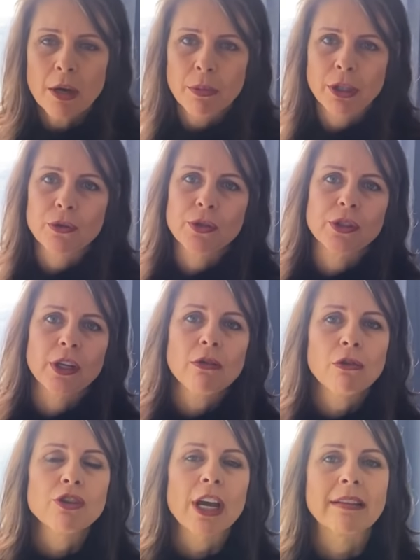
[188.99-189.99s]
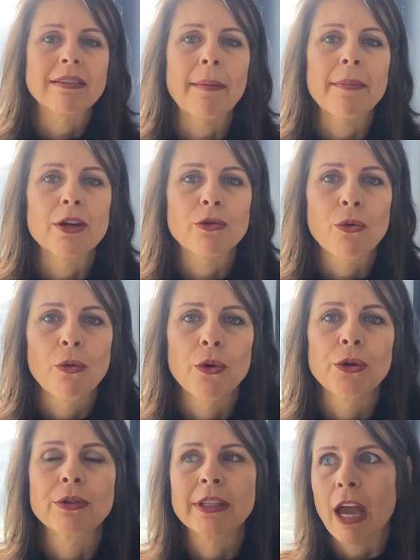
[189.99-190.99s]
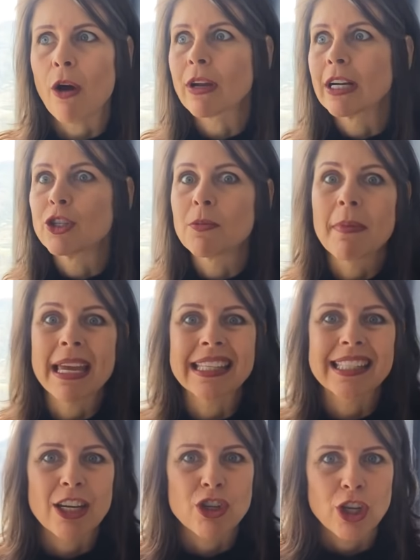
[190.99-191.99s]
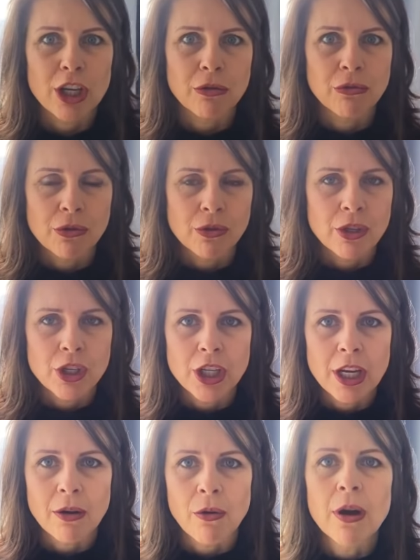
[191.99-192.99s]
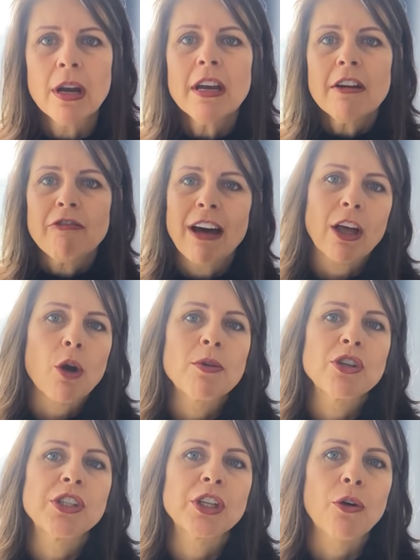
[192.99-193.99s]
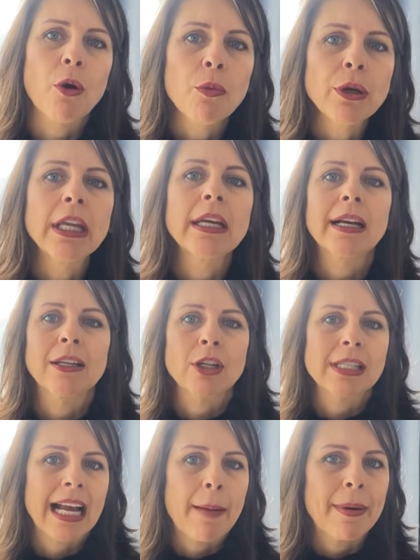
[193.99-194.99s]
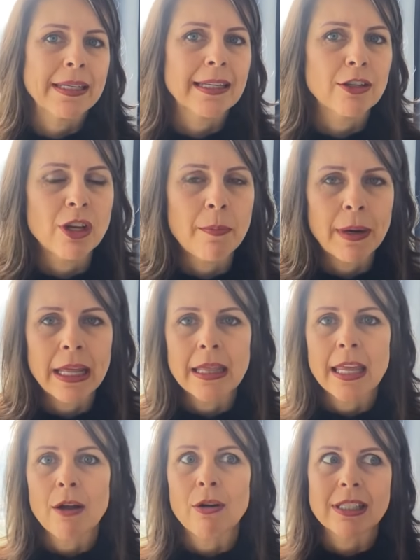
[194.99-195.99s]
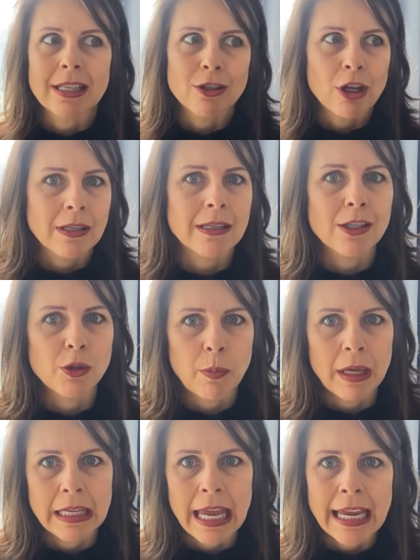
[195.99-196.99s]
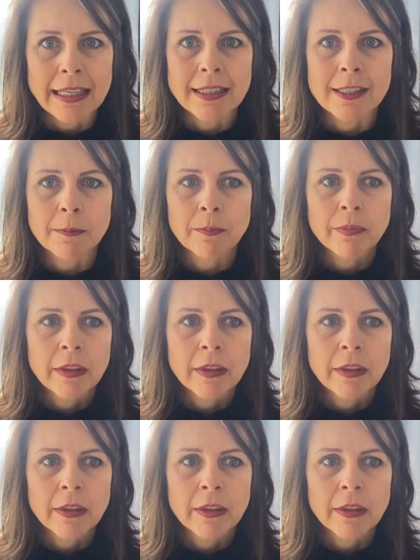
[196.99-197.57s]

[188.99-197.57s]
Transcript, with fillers: Porque o signo onde é que está Mercúrio, que é o grande mensageiro do zodíaco, fala como a gente se comunica, a nossa capacidade de aprender com essas nossas experiências